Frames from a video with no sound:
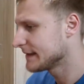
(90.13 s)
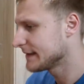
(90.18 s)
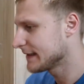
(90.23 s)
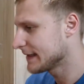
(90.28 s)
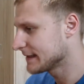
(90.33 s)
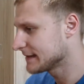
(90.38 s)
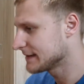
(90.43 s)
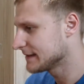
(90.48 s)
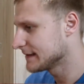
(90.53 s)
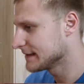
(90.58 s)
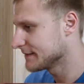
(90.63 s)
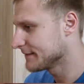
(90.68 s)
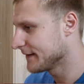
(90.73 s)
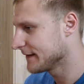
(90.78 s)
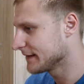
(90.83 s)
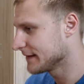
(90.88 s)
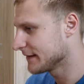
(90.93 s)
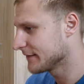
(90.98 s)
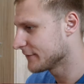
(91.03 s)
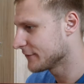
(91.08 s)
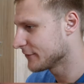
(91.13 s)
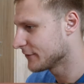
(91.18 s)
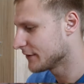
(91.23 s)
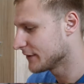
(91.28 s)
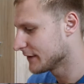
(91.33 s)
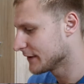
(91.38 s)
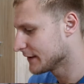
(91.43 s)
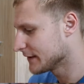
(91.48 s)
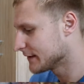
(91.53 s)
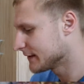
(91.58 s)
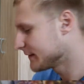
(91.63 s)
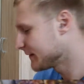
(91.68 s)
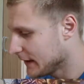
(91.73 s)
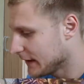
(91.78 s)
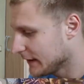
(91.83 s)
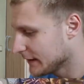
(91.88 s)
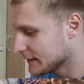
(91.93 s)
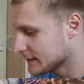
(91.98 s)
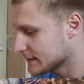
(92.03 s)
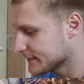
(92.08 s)
Das hier ist wichtig für euch.
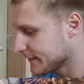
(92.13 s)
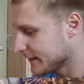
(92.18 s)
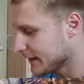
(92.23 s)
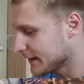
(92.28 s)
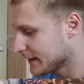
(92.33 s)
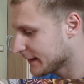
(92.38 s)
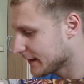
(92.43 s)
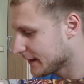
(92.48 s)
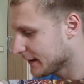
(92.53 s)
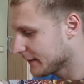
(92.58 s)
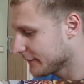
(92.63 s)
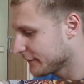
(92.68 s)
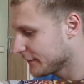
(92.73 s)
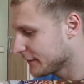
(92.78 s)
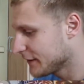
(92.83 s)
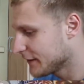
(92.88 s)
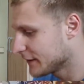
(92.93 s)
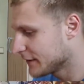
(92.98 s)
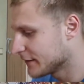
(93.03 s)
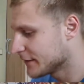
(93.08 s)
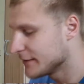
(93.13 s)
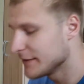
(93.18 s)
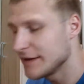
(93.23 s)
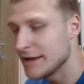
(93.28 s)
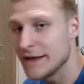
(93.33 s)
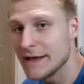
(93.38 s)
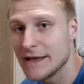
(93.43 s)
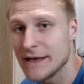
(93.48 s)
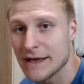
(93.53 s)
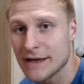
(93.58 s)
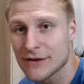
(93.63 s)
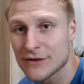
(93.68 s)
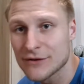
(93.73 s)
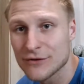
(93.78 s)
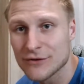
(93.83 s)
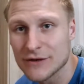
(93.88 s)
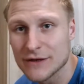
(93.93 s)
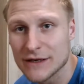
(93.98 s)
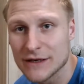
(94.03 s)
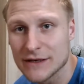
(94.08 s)
1, 2, 3, 4.
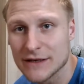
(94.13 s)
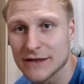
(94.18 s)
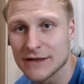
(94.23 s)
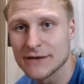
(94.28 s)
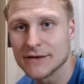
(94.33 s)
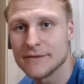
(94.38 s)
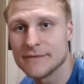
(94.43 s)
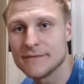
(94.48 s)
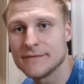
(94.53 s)
Elektroenergie.